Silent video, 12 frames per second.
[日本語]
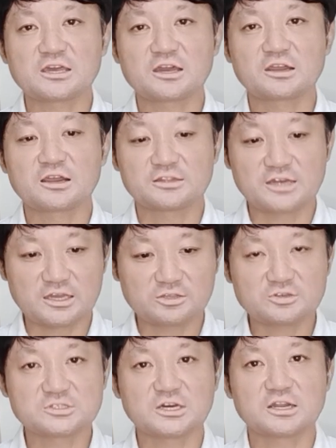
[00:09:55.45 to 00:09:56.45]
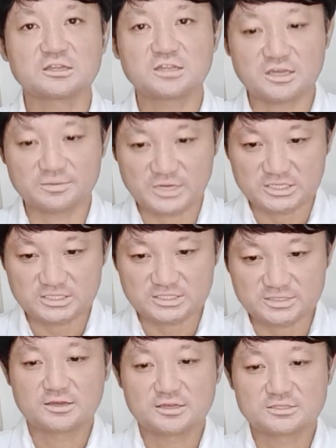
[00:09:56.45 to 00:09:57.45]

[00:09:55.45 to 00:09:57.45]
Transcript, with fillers: 限がないとされています。